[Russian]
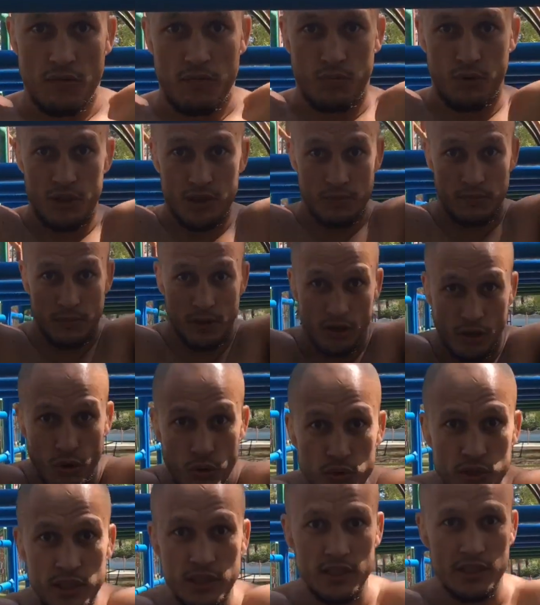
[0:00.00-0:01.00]
Будем
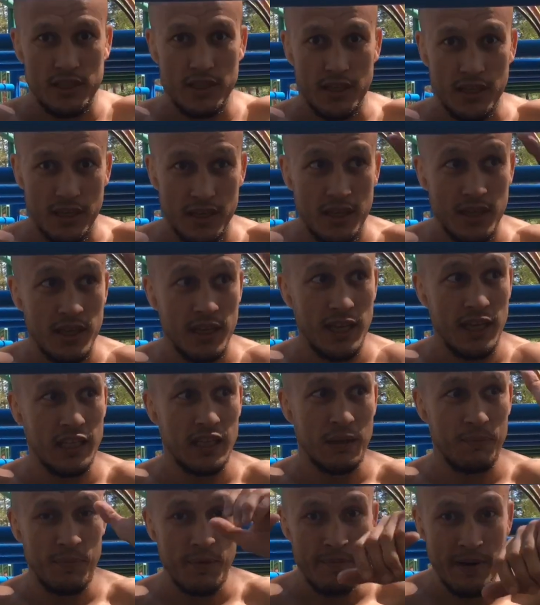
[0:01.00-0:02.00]
крутиться.
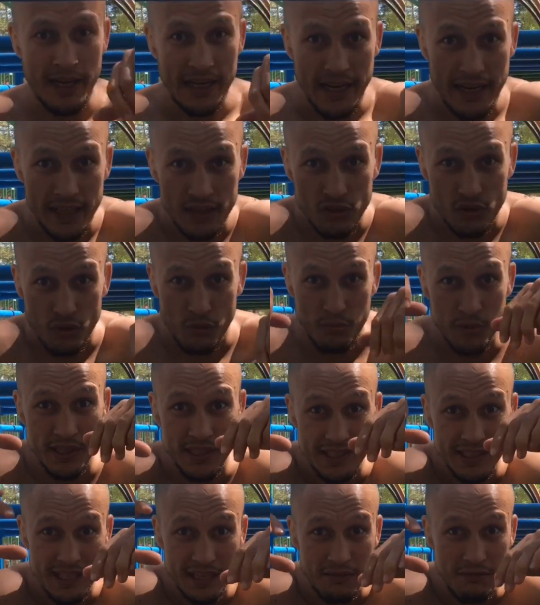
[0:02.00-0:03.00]
Это помогает, чтобы
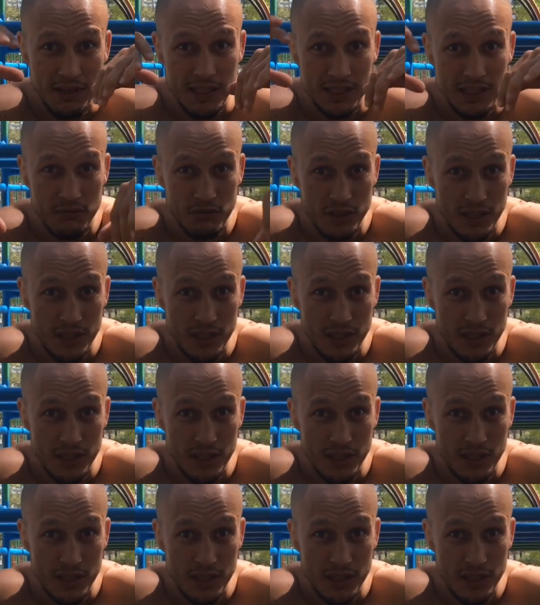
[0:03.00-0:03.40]
не сорваться.